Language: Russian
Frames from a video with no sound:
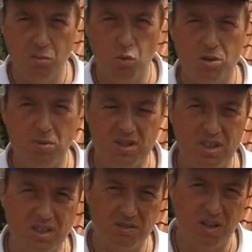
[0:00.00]
Не можем
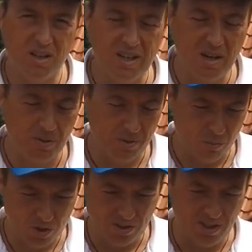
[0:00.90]
остаться в стороне стране,
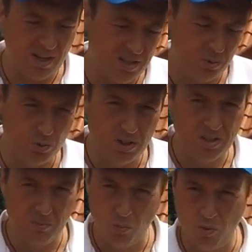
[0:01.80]
потому что такая
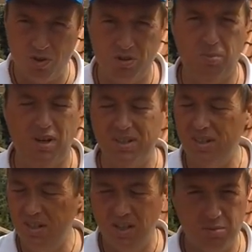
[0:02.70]
ситуация может
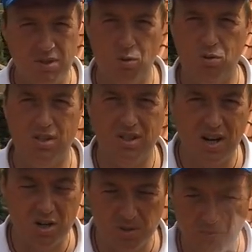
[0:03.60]
произойти абсолютно с
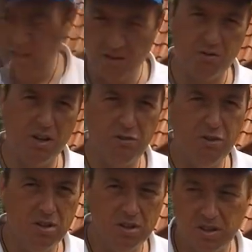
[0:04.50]
каждым. Я в своих
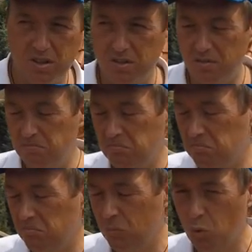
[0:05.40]
видео э,
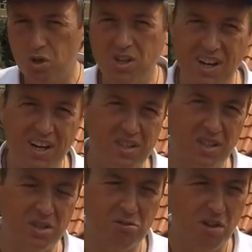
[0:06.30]
тоже нелестно
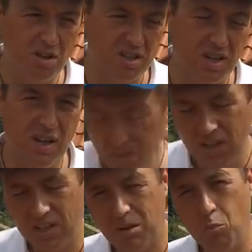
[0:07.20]
отзывался не
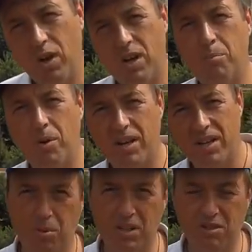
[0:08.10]
о самой
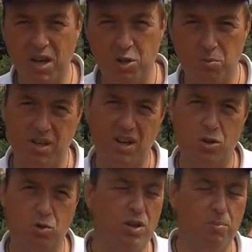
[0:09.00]
компании, производящей
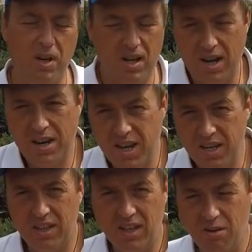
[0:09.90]
материал, что она плохая.
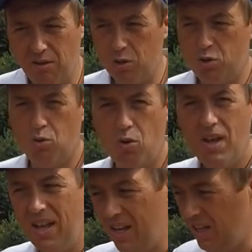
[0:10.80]
Нет, я говорил, что
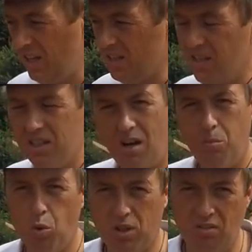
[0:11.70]
есть
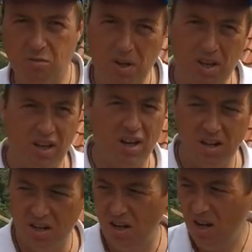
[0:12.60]
недоработки в
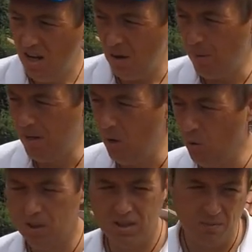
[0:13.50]
материалах
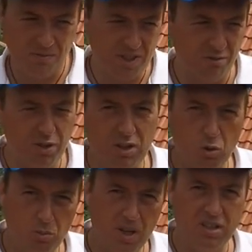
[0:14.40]
определенных, там, в софитах.
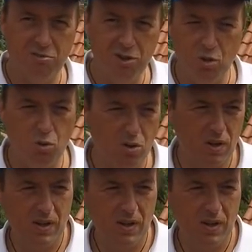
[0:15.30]
У меня есть видео.